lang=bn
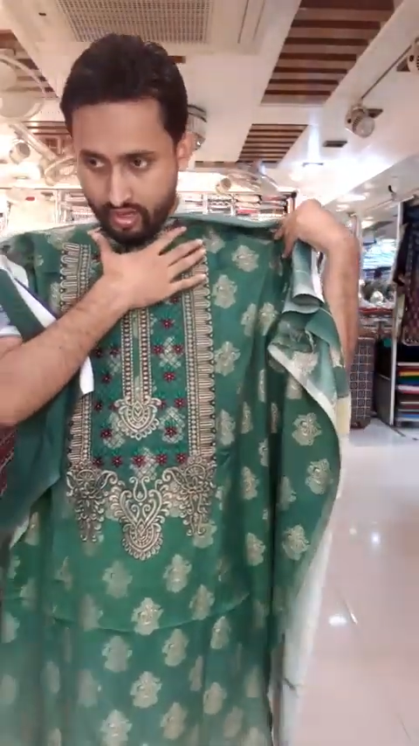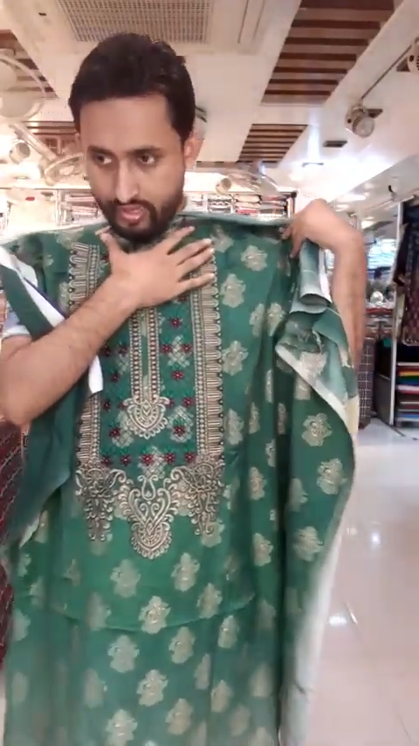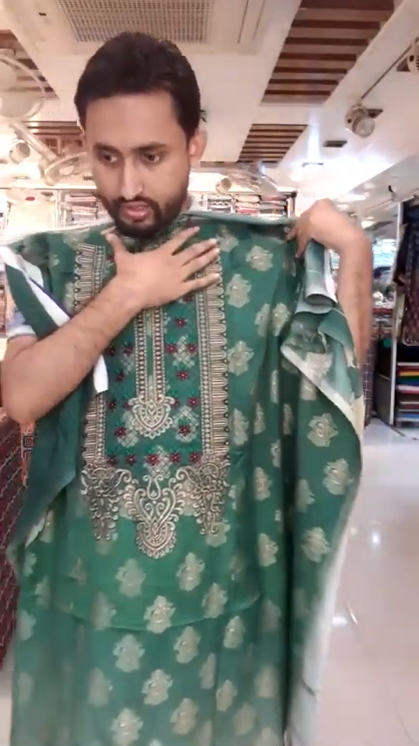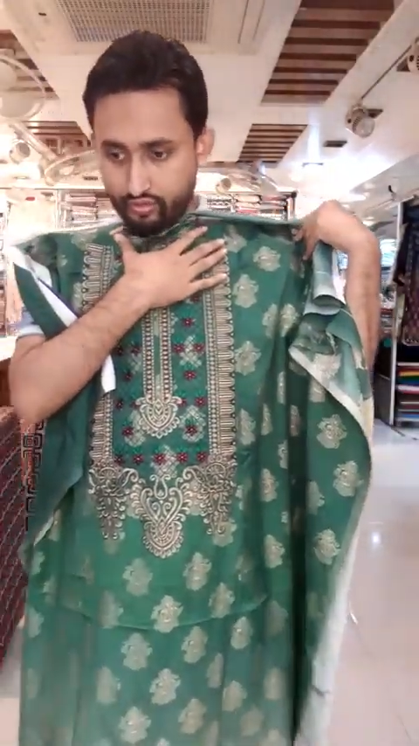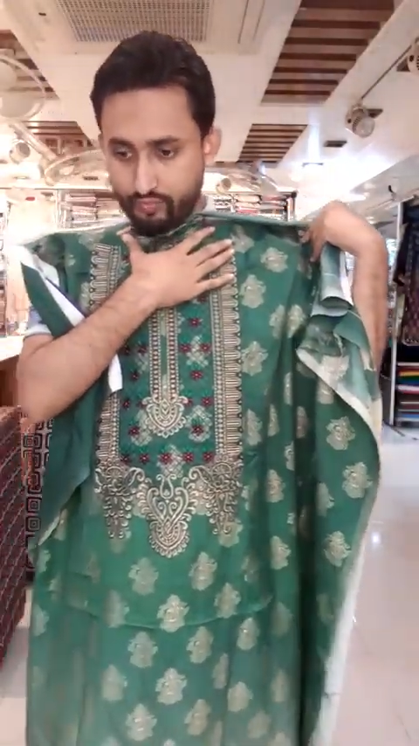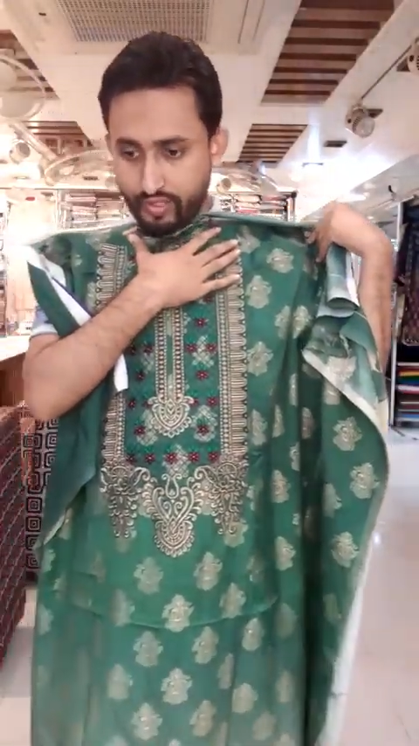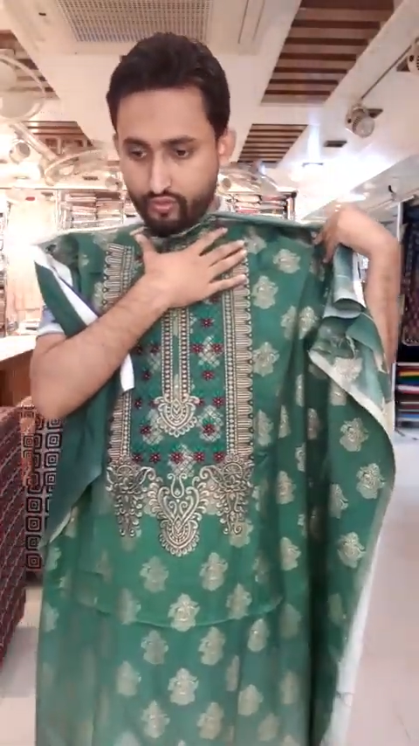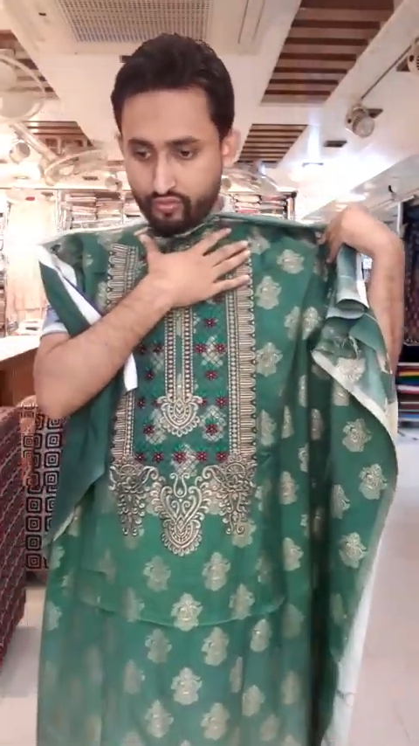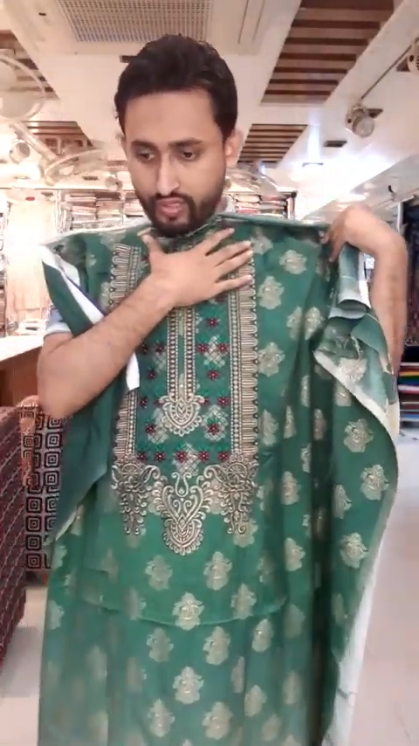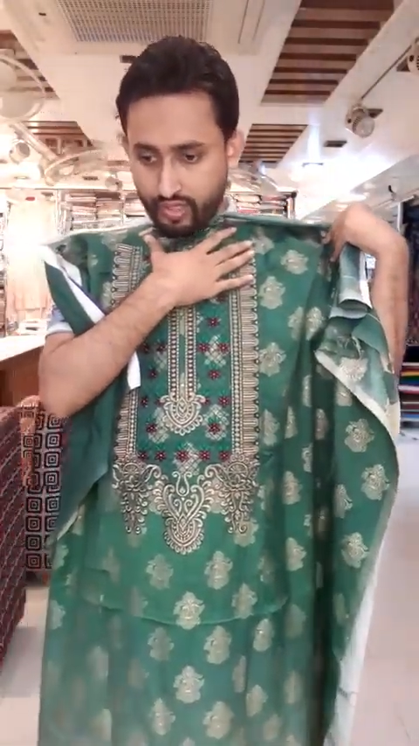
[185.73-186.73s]
এটা দোপারটা
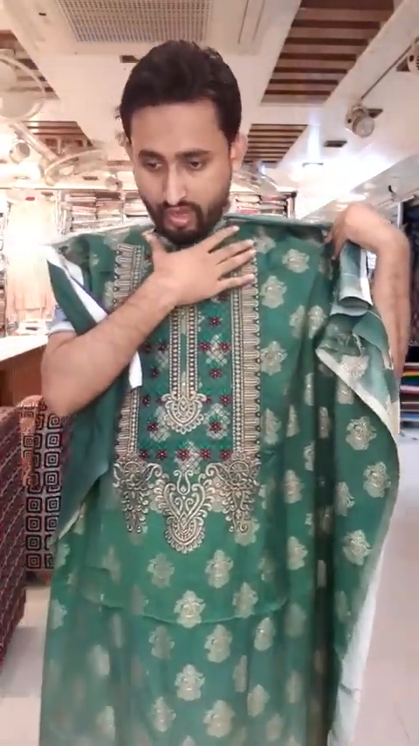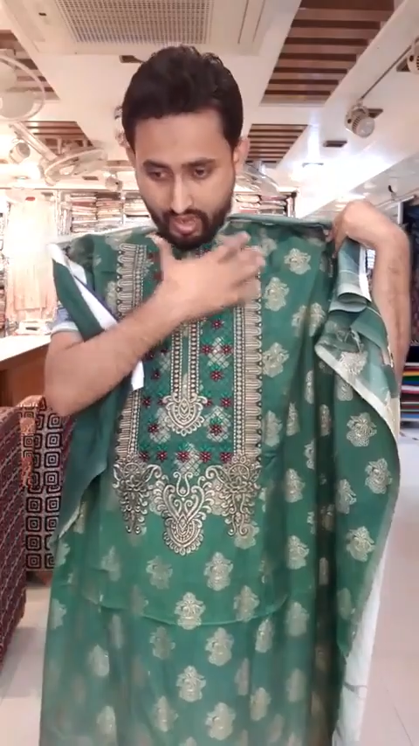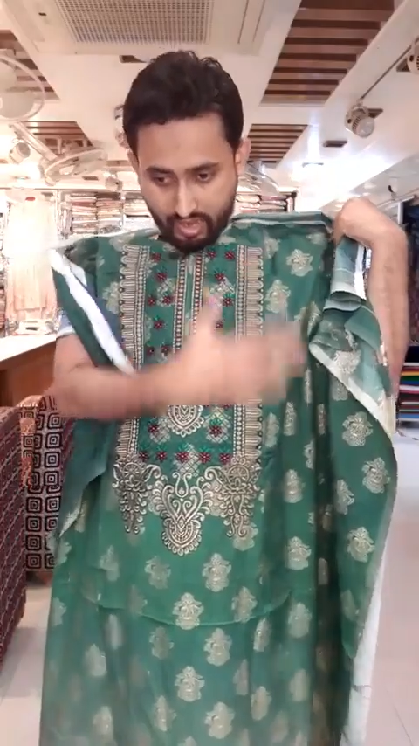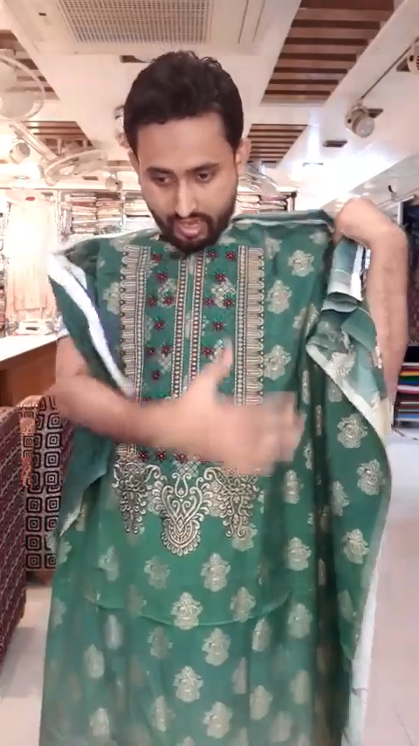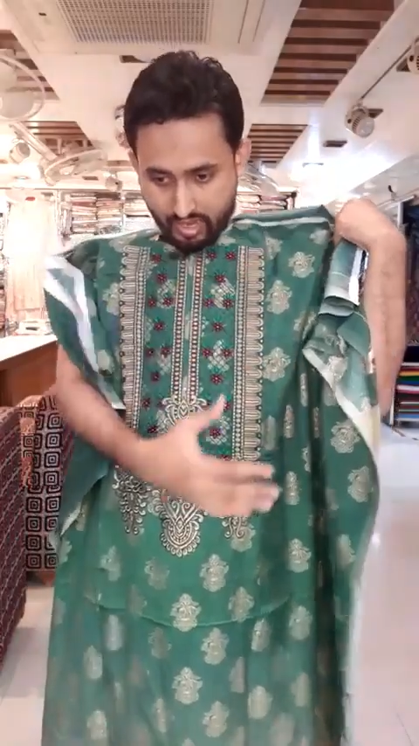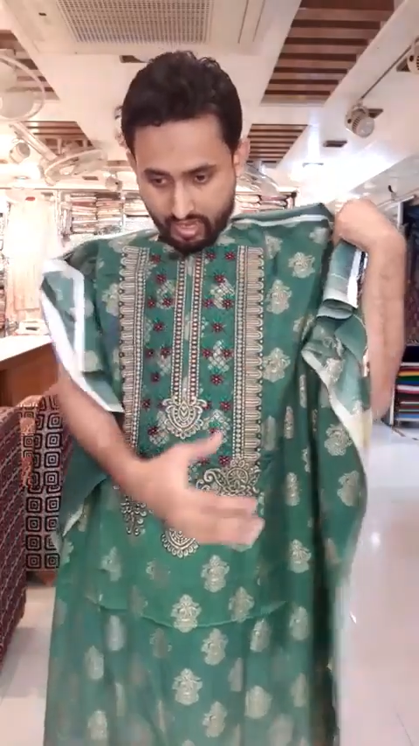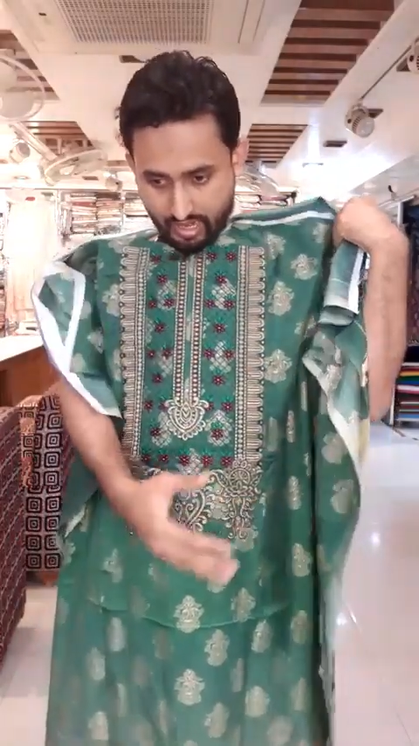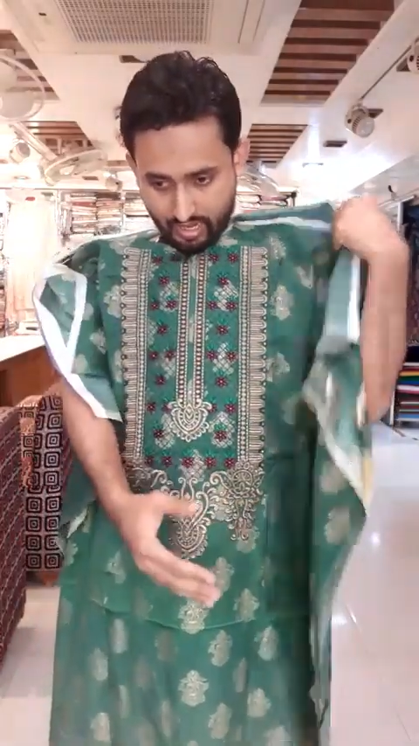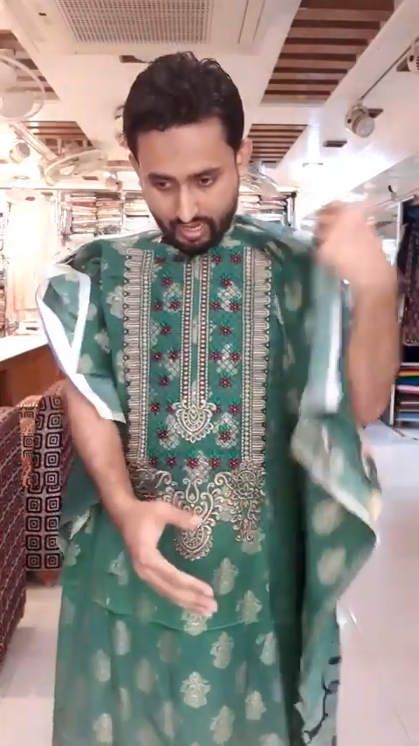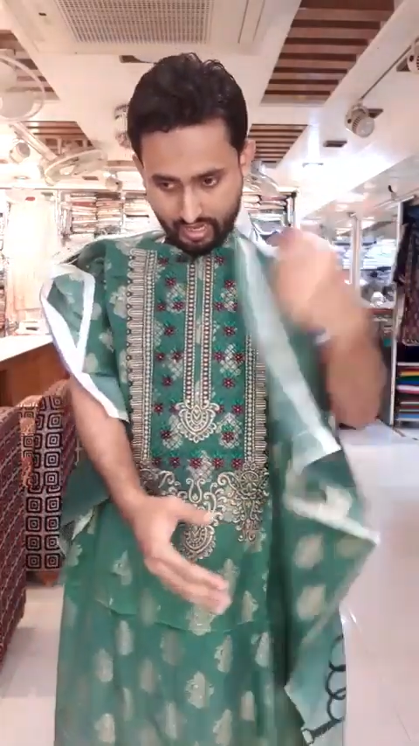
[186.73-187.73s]
কোনটা আচ্ছা